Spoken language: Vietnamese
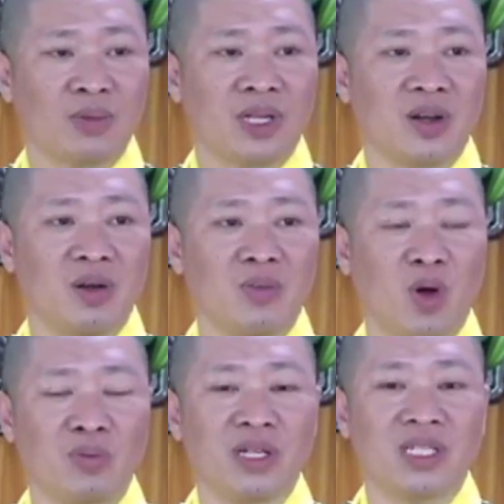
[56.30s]
Trong khi đó,
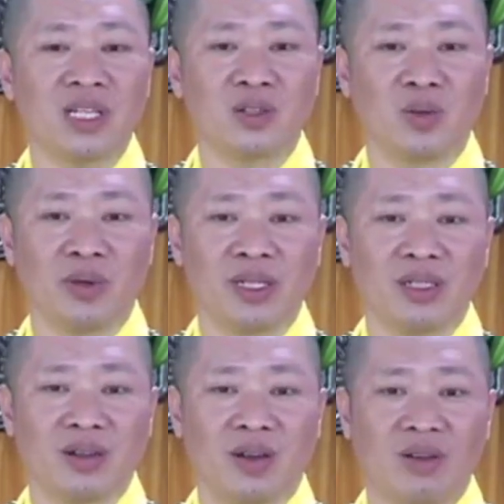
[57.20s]
mỗi bước chân của mấy
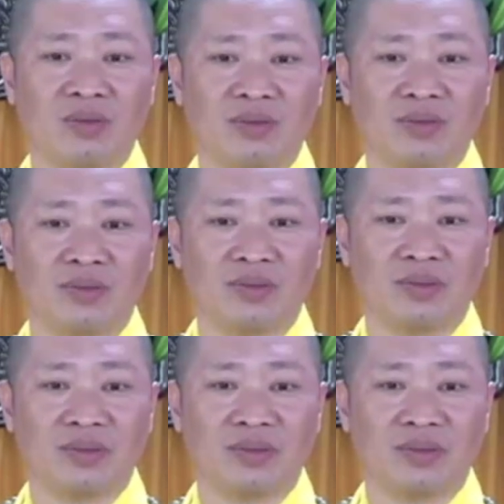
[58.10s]
đứa con